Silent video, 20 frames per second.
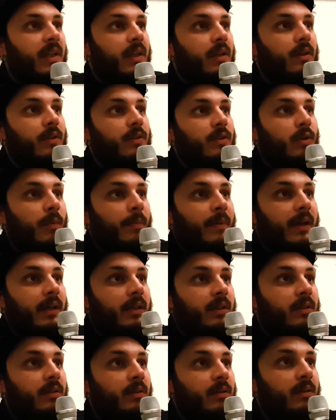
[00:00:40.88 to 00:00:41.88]
e ho
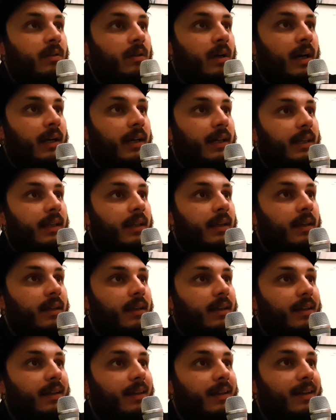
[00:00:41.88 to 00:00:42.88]
scoperto
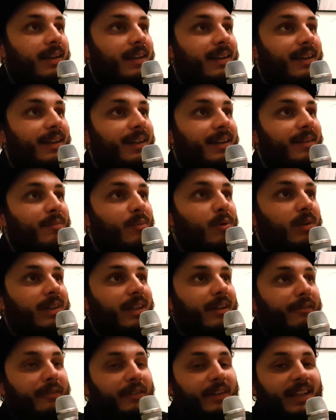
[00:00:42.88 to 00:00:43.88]
anche
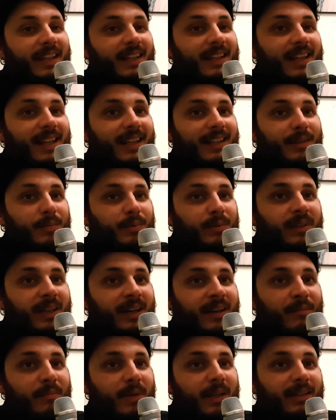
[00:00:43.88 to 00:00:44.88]
molte affinità tipo
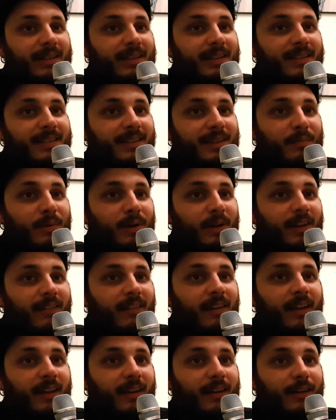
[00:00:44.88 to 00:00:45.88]
tra Battisti e
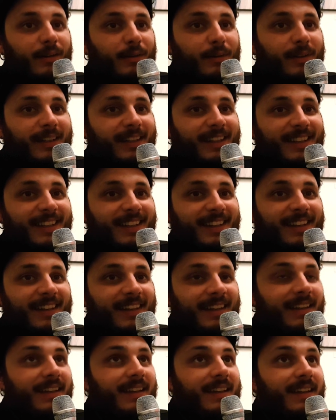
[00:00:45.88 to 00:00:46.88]
Boniver, quindi...
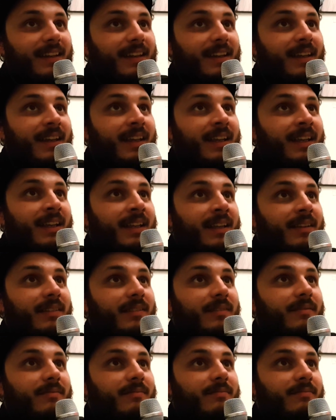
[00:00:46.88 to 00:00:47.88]

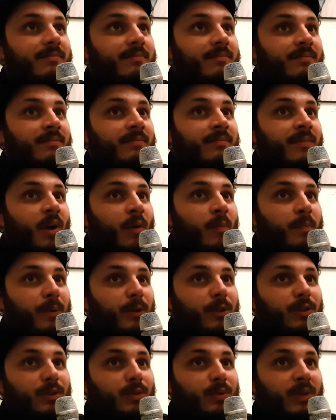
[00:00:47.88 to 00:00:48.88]
Mm, ho un
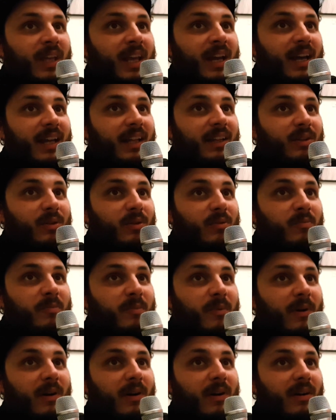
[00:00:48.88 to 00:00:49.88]
po' studiato, un
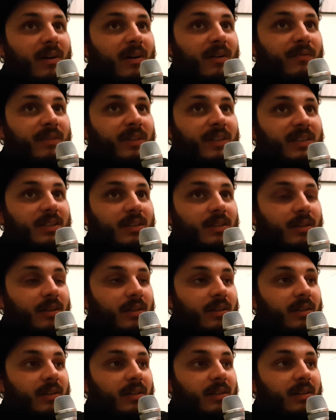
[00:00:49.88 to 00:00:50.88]
po' ho visto,
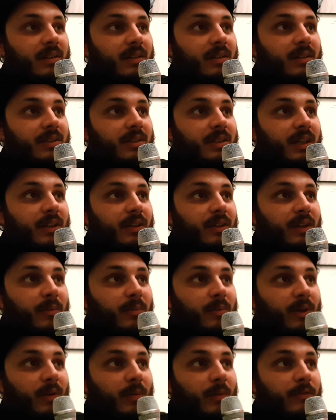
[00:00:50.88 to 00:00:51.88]
ho cercato di
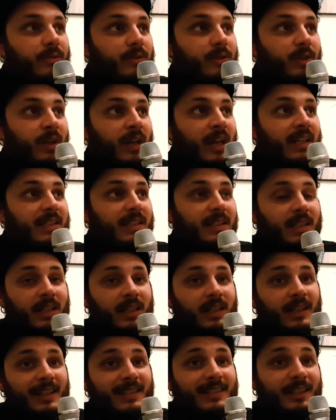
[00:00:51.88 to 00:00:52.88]
capire come
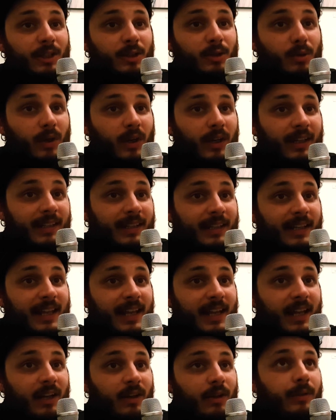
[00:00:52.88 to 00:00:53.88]
funzionasse la scrittura in
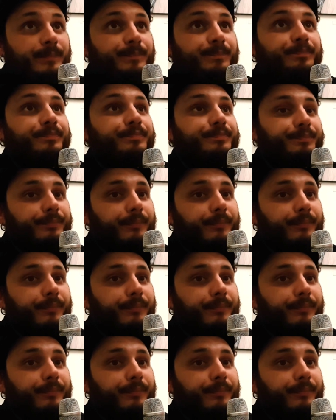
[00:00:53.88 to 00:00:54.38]
italiano